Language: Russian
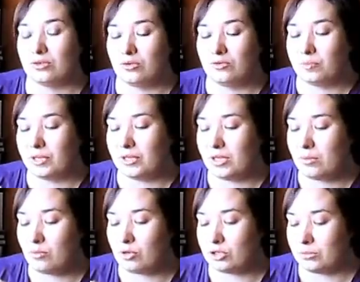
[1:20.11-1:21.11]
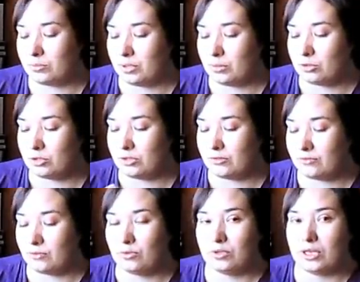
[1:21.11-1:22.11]
то вполне можно, потому что
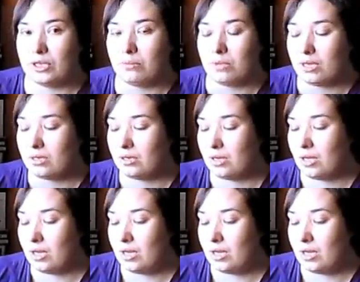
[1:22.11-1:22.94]
внутри мех,